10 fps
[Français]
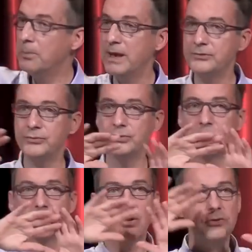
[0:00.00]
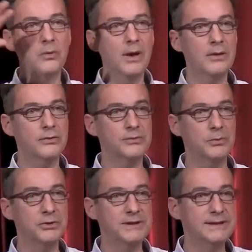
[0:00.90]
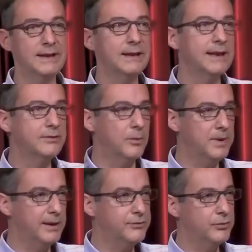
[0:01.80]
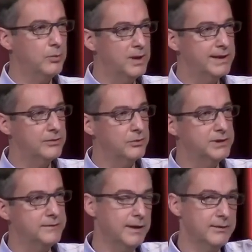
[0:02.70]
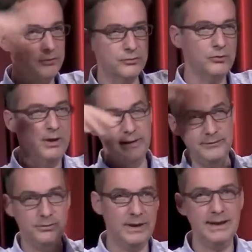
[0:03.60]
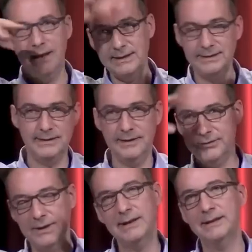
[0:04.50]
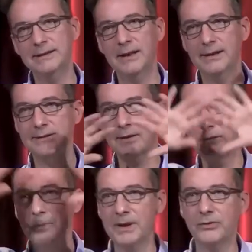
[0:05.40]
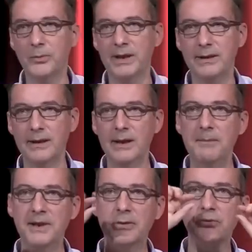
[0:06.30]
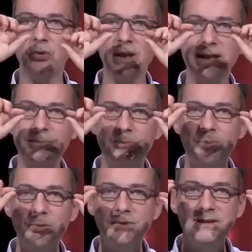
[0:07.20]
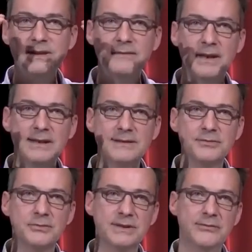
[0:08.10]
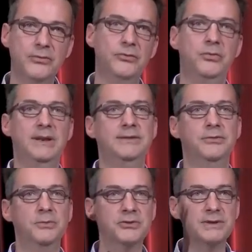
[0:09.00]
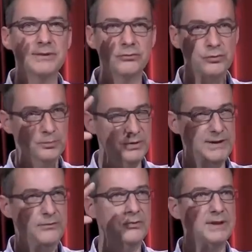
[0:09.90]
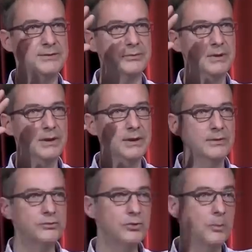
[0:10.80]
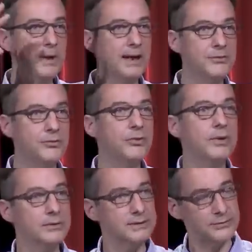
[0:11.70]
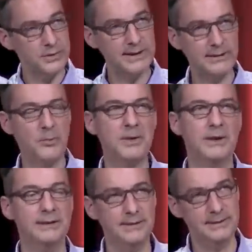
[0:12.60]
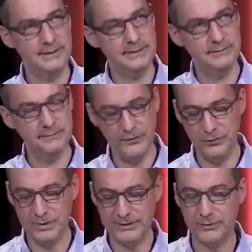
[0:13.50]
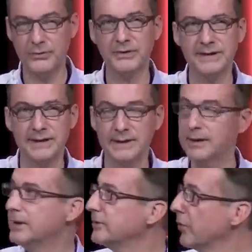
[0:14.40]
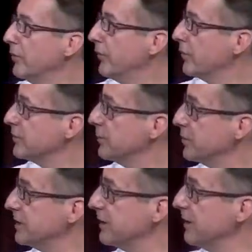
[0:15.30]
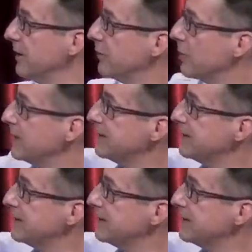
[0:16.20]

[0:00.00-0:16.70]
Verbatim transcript: pas du corps noir cosmologique, c'est-à-dire la température moyenne dans l'univers quand on enlève la galaxie, le Soleil, etc., c'est-à-dire la température moyenne, mais quand on regarde les petites variations, des fluctuations, parce qu'il y a des toutes petites fluctuations de température qui sont liées à des, à des fluctuations de densité dans le fond cosmologique. Donc là,